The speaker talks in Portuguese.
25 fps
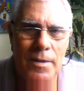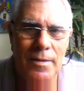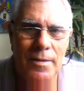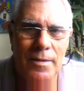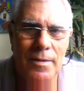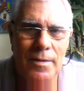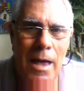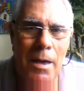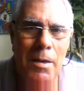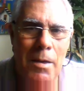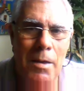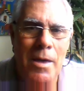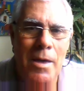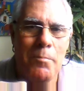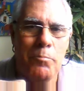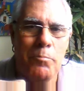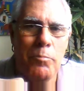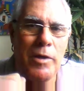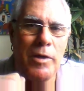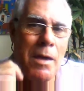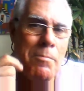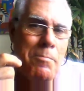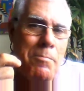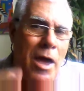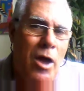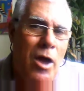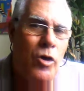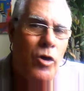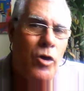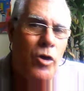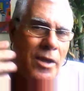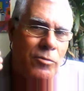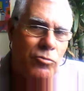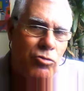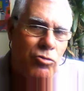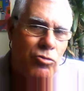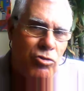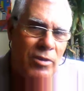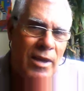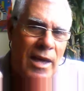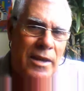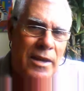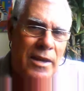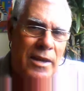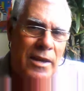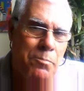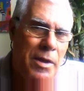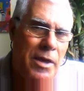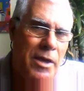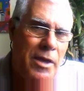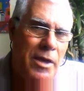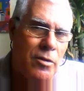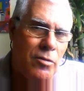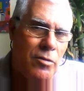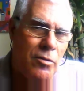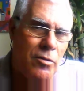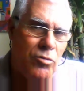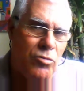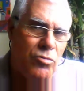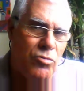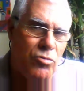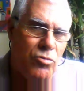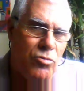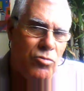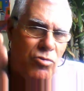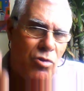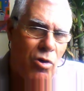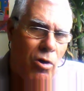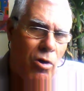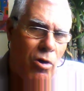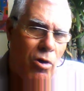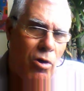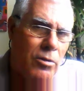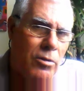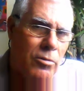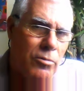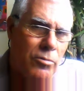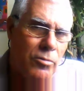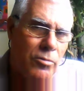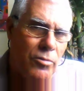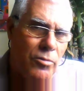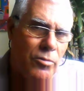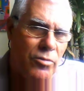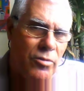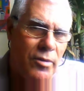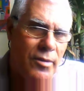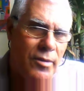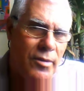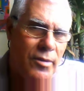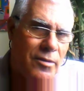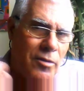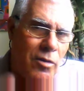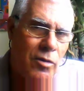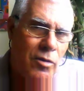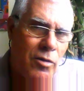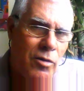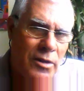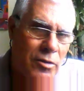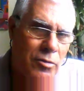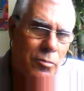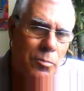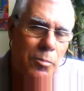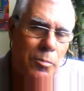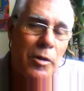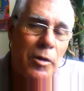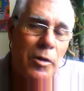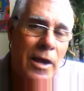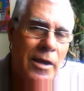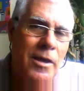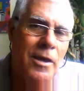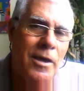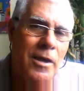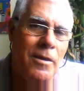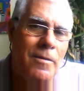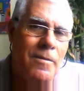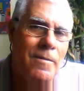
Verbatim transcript: Tá? que a maioria dos garimpeiros, dos geólogos que estão andando por aí,